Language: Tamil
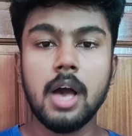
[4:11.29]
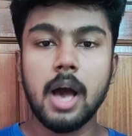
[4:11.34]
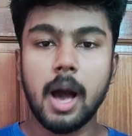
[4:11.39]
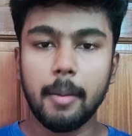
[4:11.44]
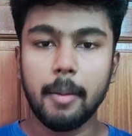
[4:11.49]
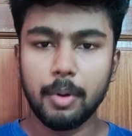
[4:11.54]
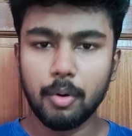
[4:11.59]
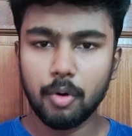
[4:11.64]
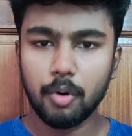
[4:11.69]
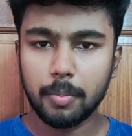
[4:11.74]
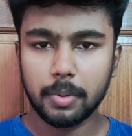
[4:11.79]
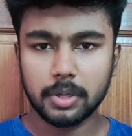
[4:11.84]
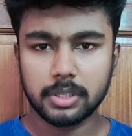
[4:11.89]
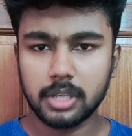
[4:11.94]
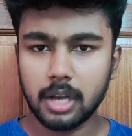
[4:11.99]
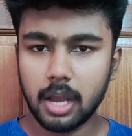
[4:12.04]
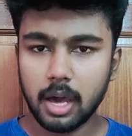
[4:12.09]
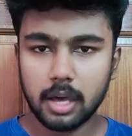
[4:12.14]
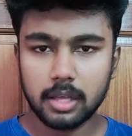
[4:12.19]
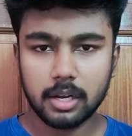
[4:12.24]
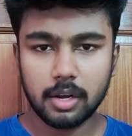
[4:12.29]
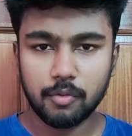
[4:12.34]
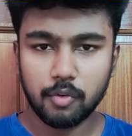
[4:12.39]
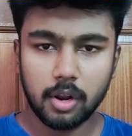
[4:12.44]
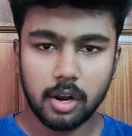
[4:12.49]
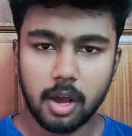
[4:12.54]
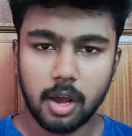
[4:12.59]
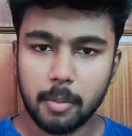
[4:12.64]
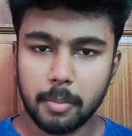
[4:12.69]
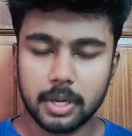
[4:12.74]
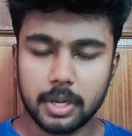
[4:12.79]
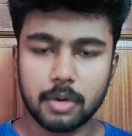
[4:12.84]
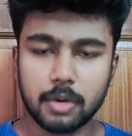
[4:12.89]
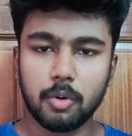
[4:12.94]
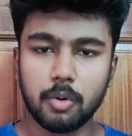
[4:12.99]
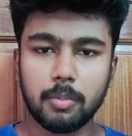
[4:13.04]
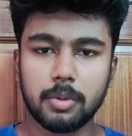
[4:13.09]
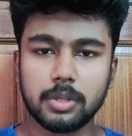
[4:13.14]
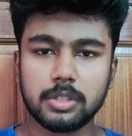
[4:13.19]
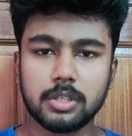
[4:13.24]
அப்படி உங்களுக்கு ப்ரெஷர் ஆகாதுன்னா ஃபுல்லாக லா படிங்க
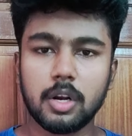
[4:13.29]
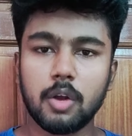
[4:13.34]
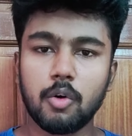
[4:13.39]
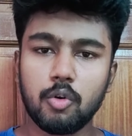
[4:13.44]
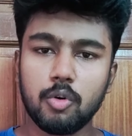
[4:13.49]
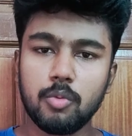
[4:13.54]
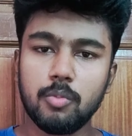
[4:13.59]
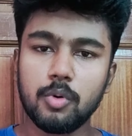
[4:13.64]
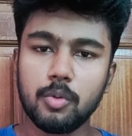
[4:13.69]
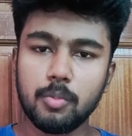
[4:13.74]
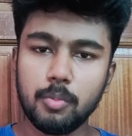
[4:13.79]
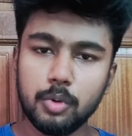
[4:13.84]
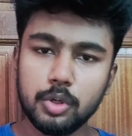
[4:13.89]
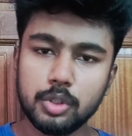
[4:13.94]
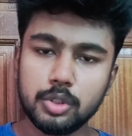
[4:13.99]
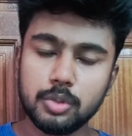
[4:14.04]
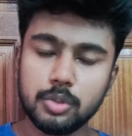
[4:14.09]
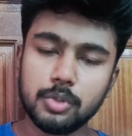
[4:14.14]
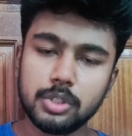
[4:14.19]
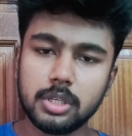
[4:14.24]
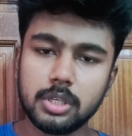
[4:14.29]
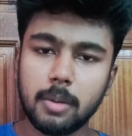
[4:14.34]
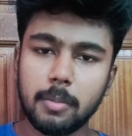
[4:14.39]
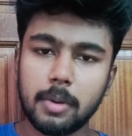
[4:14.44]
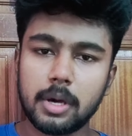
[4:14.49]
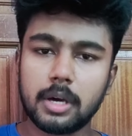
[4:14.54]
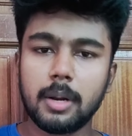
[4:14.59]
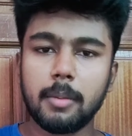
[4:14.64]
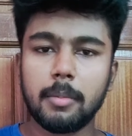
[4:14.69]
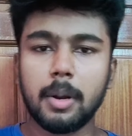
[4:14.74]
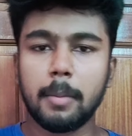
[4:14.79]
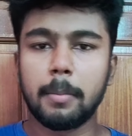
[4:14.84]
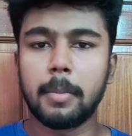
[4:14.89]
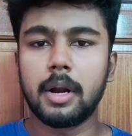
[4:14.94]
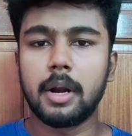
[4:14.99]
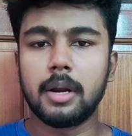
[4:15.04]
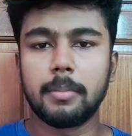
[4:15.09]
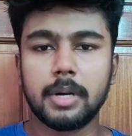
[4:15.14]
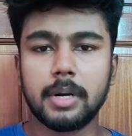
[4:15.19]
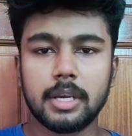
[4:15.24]
ஒன்றும் பிரச்சனை இல்லை ஒரு புக் முடிச்சு முடிச்சு நான்
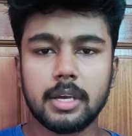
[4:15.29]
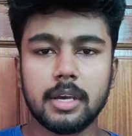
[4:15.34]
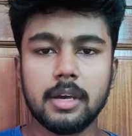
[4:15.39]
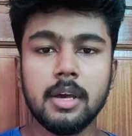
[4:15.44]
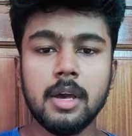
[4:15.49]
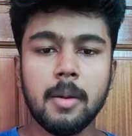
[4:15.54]
அப்படின்னா படிங்க